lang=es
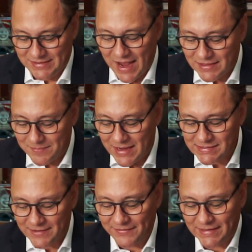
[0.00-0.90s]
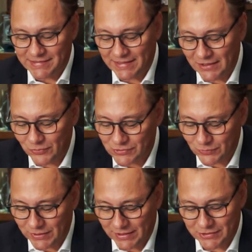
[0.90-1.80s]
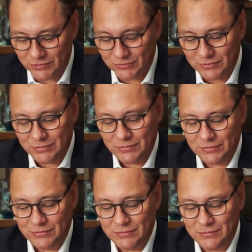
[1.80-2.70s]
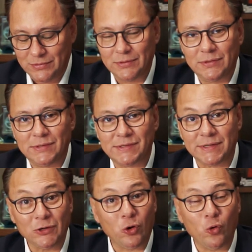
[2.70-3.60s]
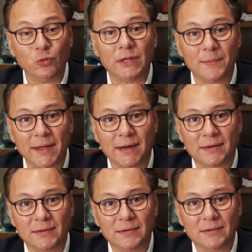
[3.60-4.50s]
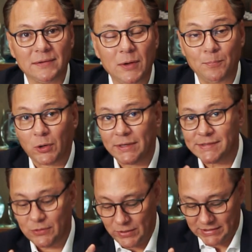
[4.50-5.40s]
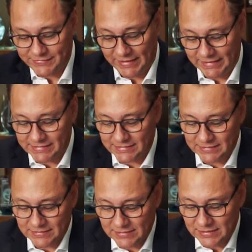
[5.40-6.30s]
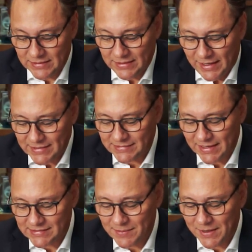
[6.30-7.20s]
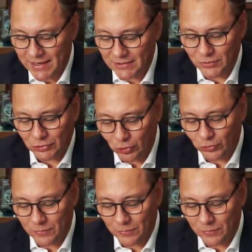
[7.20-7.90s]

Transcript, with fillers: Además, la felicidad no es un derecho, sino un deber porque si no eres feliz, estarás amargando a todo